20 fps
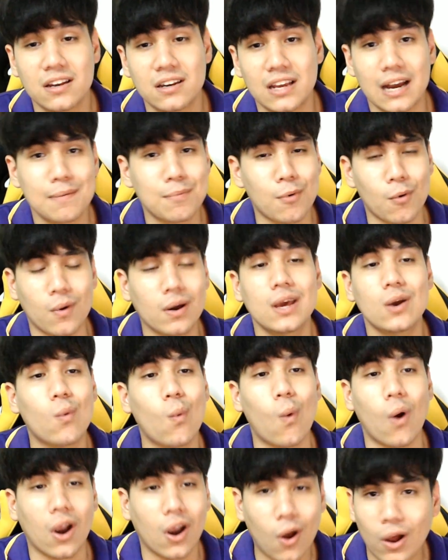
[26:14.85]
นะครับผมก็เลย
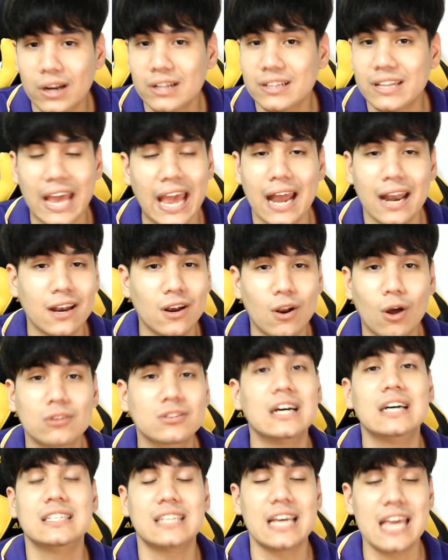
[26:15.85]
หัวร้อนแทนด็อก
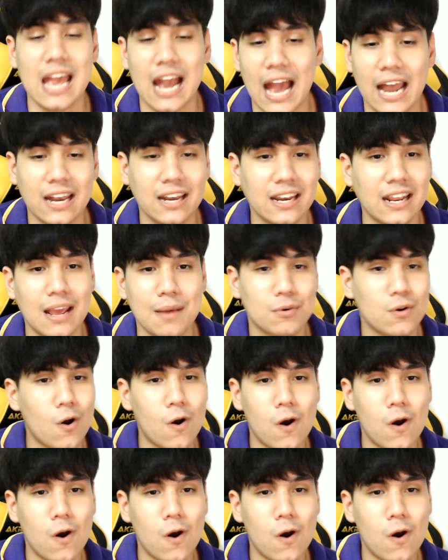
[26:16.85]
เตอร์ซะอย่างนั้นเนี่ย